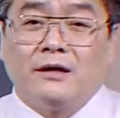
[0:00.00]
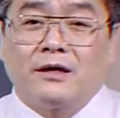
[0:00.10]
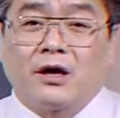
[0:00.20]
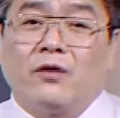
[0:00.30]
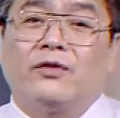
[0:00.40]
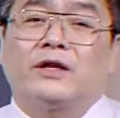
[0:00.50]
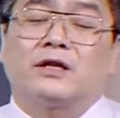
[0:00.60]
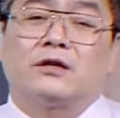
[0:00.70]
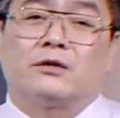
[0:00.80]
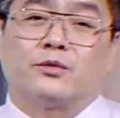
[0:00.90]

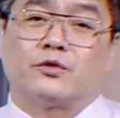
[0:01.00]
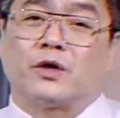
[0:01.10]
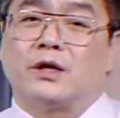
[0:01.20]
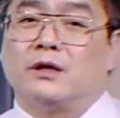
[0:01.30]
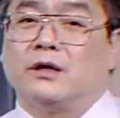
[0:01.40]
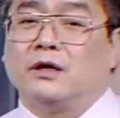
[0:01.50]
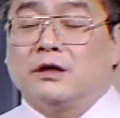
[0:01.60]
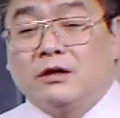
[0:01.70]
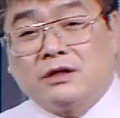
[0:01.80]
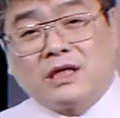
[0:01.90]
현대차 그룹주다.
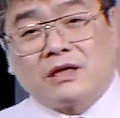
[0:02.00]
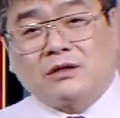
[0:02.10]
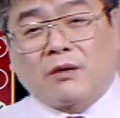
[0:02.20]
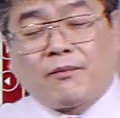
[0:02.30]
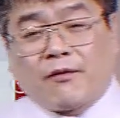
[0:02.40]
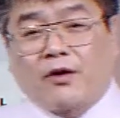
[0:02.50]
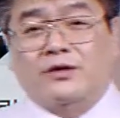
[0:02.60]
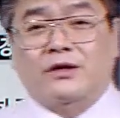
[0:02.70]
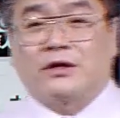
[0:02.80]
그 실적 플러스,